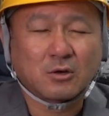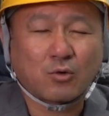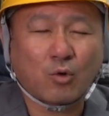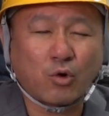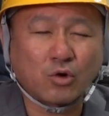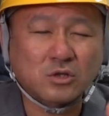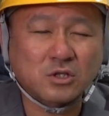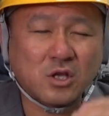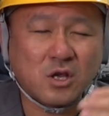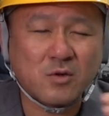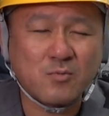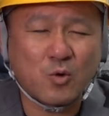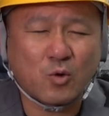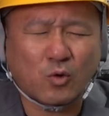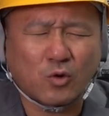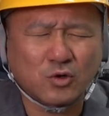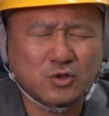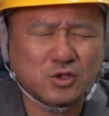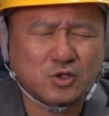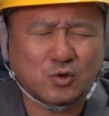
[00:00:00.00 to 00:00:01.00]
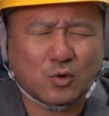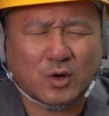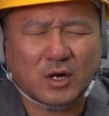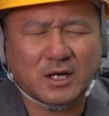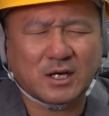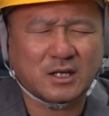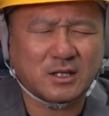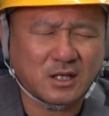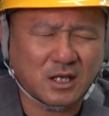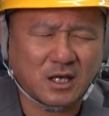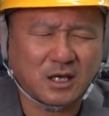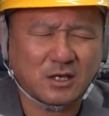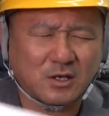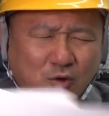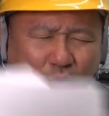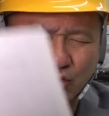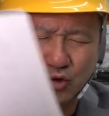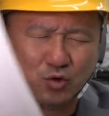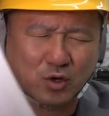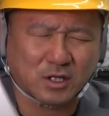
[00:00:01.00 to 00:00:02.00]
こっちもコストかけて
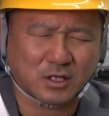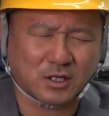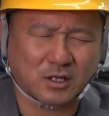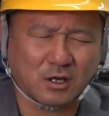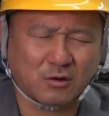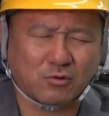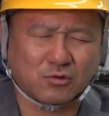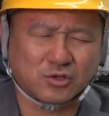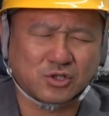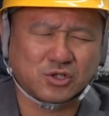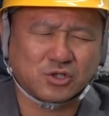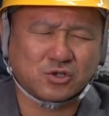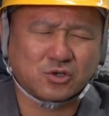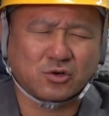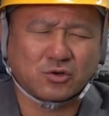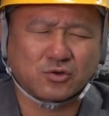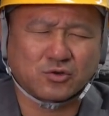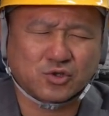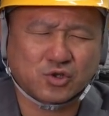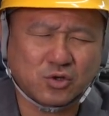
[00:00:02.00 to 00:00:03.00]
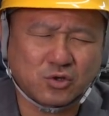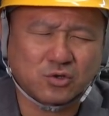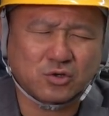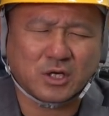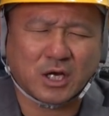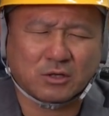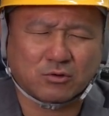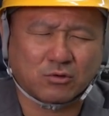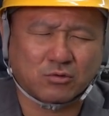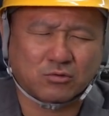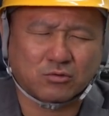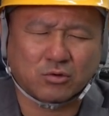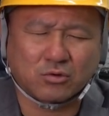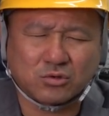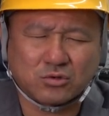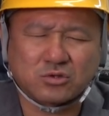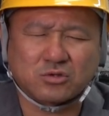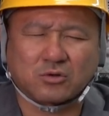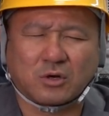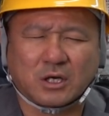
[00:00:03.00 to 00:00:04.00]
人育てて個人事業主を雇っと
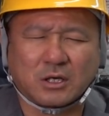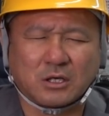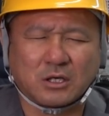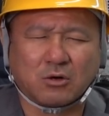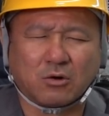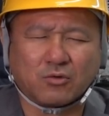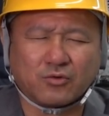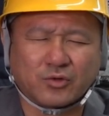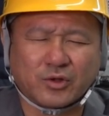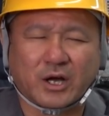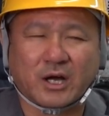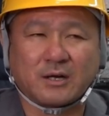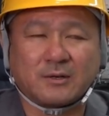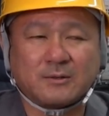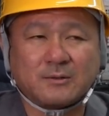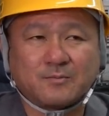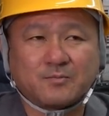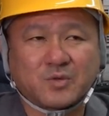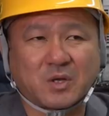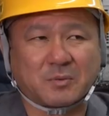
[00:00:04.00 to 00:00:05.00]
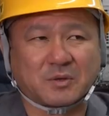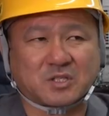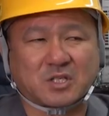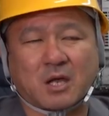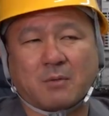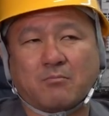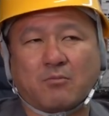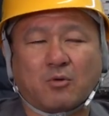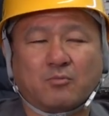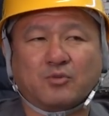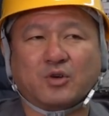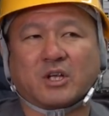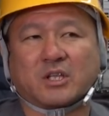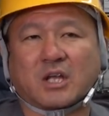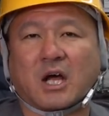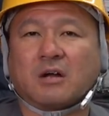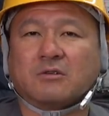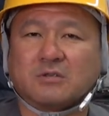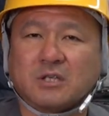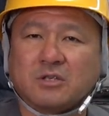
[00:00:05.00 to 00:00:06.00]
るっていうのはいろんな、やっぱ専門分野っ
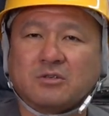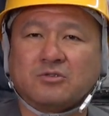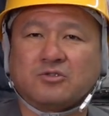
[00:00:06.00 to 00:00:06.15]
てあるね。